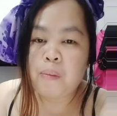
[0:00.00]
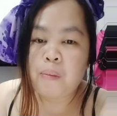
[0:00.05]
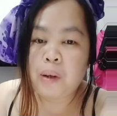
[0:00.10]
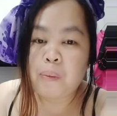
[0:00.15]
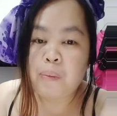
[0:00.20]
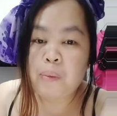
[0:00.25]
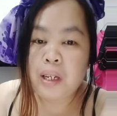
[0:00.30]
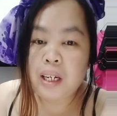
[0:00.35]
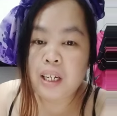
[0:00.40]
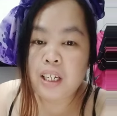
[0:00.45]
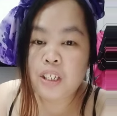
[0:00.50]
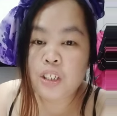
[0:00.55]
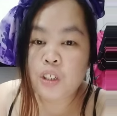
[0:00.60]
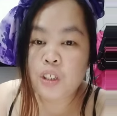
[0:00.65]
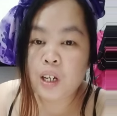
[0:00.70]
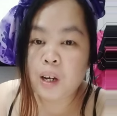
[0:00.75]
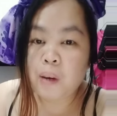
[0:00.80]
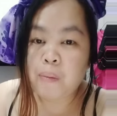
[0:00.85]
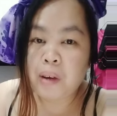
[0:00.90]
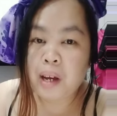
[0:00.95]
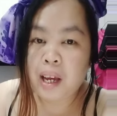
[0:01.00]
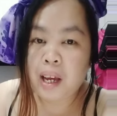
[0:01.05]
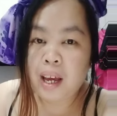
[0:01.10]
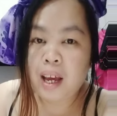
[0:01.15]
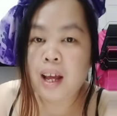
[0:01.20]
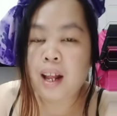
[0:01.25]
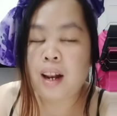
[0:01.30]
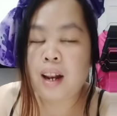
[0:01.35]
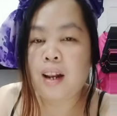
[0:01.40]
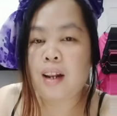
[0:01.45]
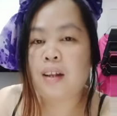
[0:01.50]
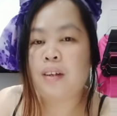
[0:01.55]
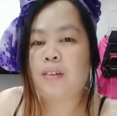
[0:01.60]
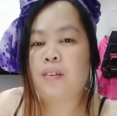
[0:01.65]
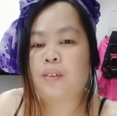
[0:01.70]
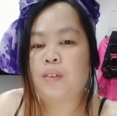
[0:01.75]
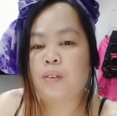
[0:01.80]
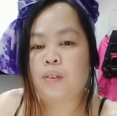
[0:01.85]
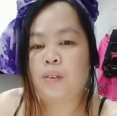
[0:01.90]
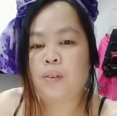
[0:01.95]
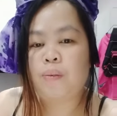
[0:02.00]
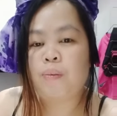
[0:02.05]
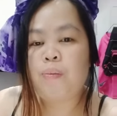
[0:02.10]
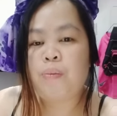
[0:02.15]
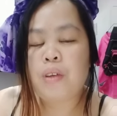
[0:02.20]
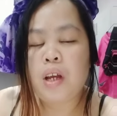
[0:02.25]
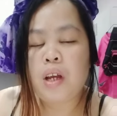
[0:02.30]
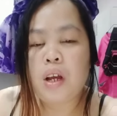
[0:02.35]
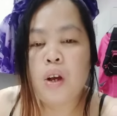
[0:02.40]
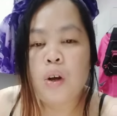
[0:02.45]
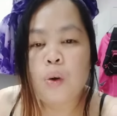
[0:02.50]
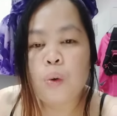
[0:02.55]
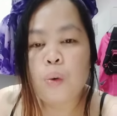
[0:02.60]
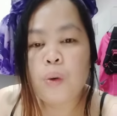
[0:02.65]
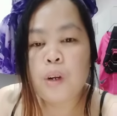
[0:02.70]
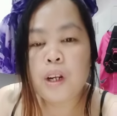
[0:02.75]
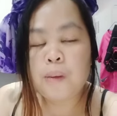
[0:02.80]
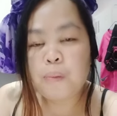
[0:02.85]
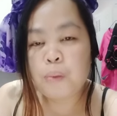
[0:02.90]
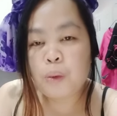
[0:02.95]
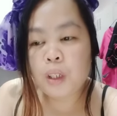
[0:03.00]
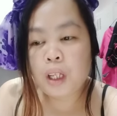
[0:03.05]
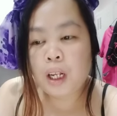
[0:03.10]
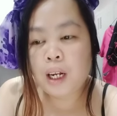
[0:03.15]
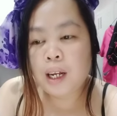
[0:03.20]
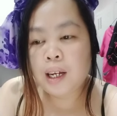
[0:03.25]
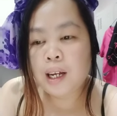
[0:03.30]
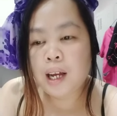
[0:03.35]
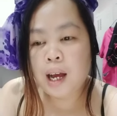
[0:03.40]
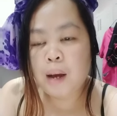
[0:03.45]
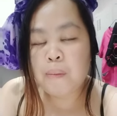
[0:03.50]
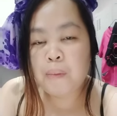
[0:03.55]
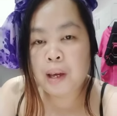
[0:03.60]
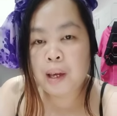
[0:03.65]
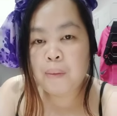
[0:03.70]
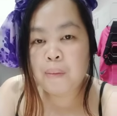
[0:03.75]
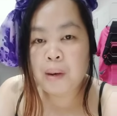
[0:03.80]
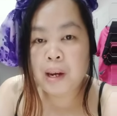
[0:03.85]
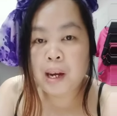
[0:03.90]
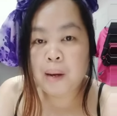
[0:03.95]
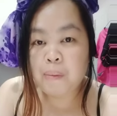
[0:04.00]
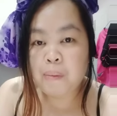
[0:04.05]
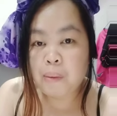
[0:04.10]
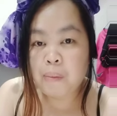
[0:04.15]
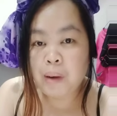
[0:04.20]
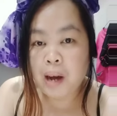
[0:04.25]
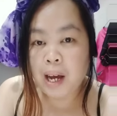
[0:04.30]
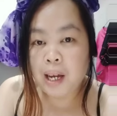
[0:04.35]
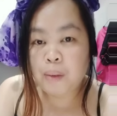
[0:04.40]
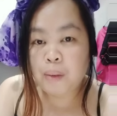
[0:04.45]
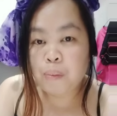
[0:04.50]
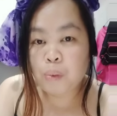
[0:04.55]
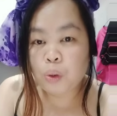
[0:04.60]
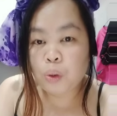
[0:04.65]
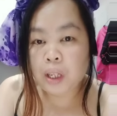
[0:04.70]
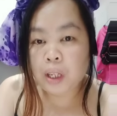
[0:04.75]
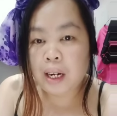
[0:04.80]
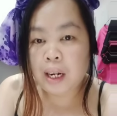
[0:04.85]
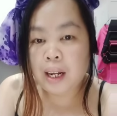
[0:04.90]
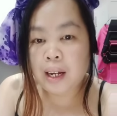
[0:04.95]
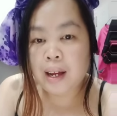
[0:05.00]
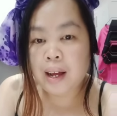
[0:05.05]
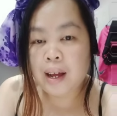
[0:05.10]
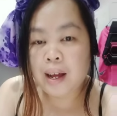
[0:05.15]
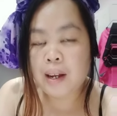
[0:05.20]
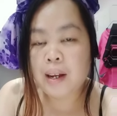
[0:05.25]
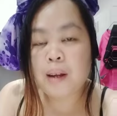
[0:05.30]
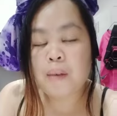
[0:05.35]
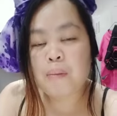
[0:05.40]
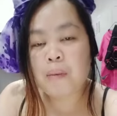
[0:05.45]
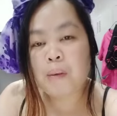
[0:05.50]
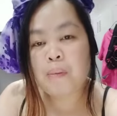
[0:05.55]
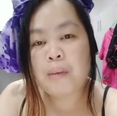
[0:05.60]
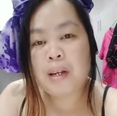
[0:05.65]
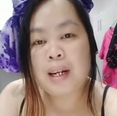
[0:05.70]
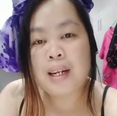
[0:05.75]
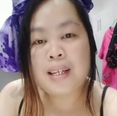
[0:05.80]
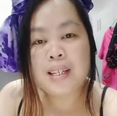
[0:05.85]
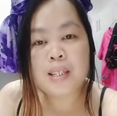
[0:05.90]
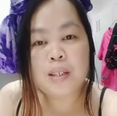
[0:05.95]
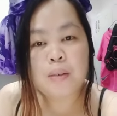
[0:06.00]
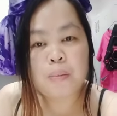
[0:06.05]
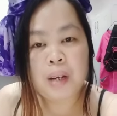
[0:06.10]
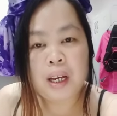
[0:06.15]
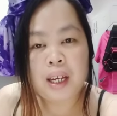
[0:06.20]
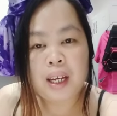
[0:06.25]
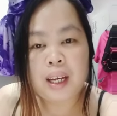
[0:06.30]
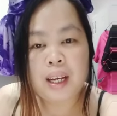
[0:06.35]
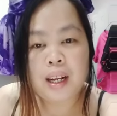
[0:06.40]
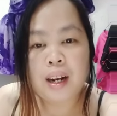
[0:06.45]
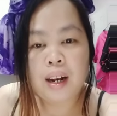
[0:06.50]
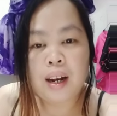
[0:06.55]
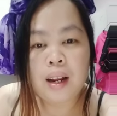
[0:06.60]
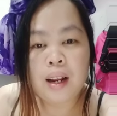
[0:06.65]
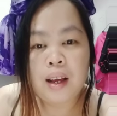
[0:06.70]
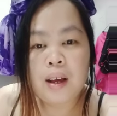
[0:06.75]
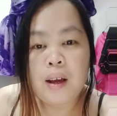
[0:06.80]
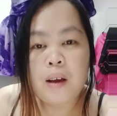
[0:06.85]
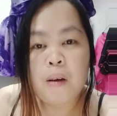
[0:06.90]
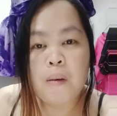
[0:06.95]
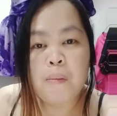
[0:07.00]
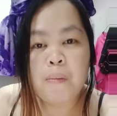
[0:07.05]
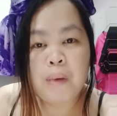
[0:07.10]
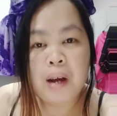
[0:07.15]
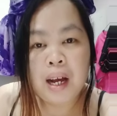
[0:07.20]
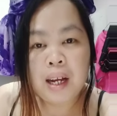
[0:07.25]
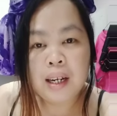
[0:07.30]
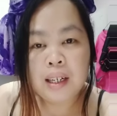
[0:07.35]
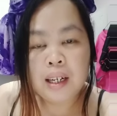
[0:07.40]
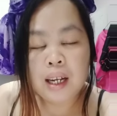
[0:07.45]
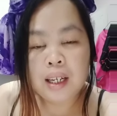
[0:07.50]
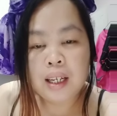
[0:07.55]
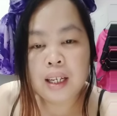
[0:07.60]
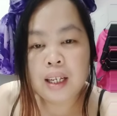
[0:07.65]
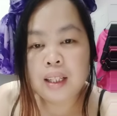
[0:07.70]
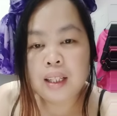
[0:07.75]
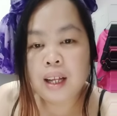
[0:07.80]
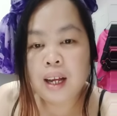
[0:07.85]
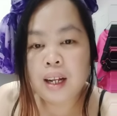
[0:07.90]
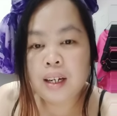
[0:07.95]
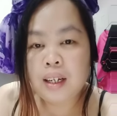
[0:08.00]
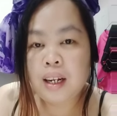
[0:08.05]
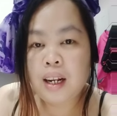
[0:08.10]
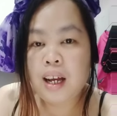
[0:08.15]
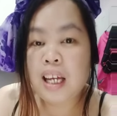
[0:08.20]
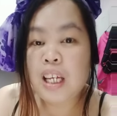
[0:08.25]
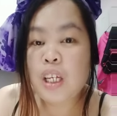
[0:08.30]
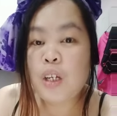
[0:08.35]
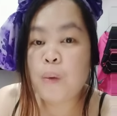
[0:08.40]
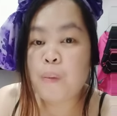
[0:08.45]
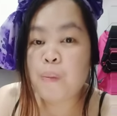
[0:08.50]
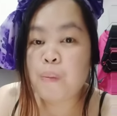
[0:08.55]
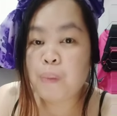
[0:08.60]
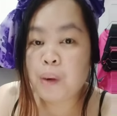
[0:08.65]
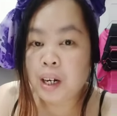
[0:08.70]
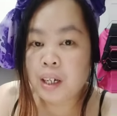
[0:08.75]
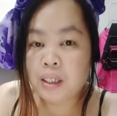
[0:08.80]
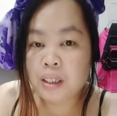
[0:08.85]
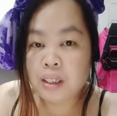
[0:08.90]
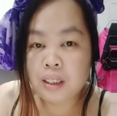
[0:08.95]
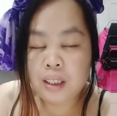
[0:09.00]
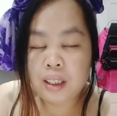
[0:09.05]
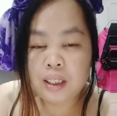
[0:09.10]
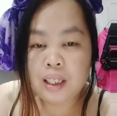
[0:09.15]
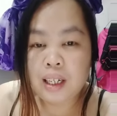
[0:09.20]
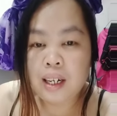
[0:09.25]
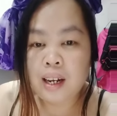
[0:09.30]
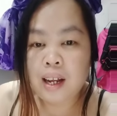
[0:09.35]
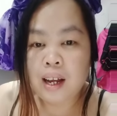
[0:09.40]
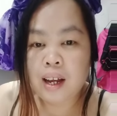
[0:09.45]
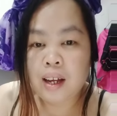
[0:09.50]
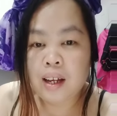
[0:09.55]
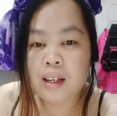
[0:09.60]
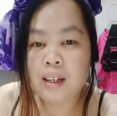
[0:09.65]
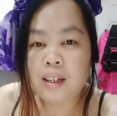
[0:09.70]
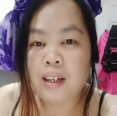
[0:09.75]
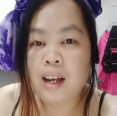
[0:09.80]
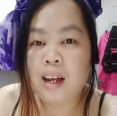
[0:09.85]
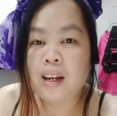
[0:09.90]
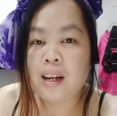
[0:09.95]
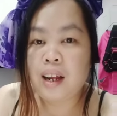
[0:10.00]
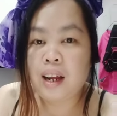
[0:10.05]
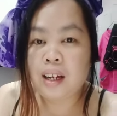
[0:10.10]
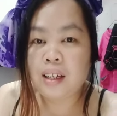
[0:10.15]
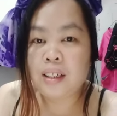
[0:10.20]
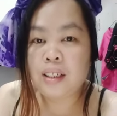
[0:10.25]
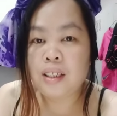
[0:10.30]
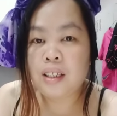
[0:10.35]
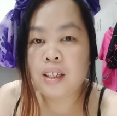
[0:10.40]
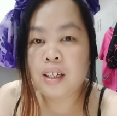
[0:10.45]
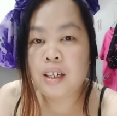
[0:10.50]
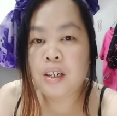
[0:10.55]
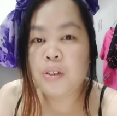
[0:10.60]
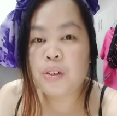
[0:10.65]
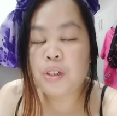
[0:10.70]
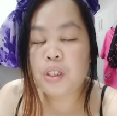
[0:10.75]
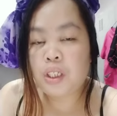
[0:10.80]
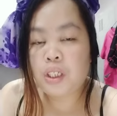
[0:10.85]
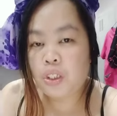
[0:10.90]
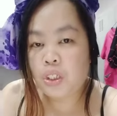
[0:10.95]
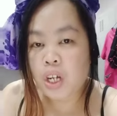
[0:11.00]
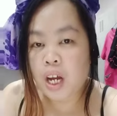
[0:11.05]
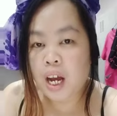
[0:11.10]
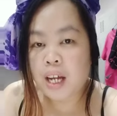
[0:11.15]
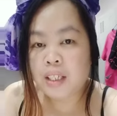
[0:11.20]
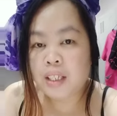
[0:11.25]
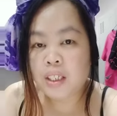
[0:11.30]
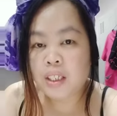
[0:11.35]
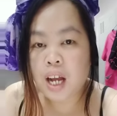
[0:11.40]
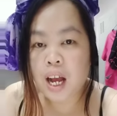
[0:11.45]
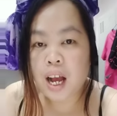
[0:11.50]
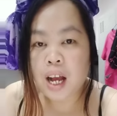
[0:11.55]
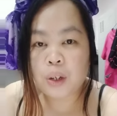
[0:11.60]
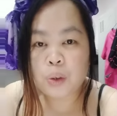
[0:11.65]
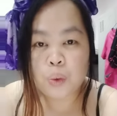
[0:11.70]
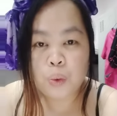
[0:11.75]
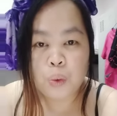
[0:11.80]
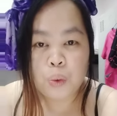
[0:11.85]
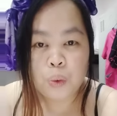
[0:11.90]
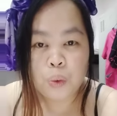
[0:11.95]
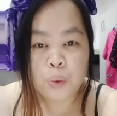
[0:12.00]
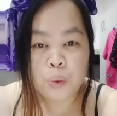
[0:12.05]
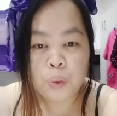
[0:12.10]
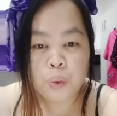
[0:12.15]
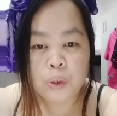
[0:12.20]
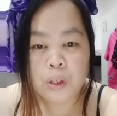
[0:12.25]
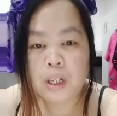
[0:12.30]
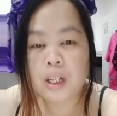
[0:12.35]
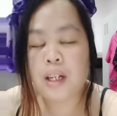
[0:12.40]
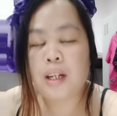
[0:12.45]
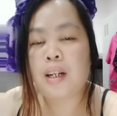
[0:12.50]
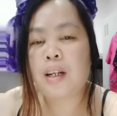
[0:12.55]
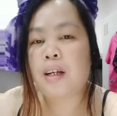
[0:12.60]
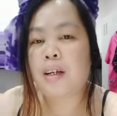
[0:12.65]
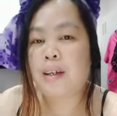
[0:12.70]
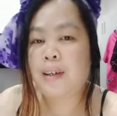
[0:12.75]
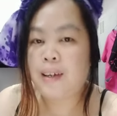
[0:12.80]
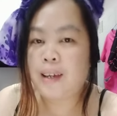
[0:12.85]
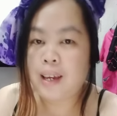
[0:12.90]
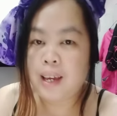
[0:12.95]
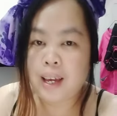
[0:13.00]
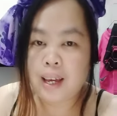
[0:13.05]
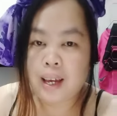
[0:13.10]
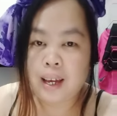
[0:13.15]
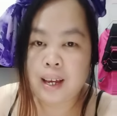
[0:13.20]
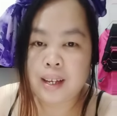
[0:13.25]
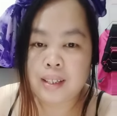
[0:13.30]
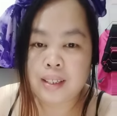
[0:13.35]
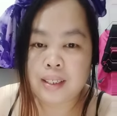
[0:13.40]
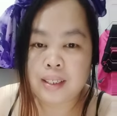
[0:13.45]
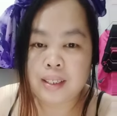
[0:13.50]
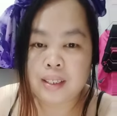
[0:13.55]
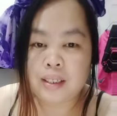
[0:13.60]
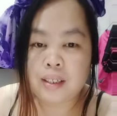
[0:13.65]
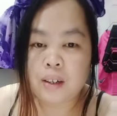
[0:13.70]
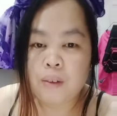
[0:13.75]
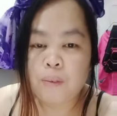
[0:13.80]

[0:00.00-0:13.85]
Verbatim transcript: Mabilis siya ma-L. So, una po talaga, may mga babae po talaga na mabilis ma-L pag nakita nila yung partner nila na nag jaja kukul. Yes.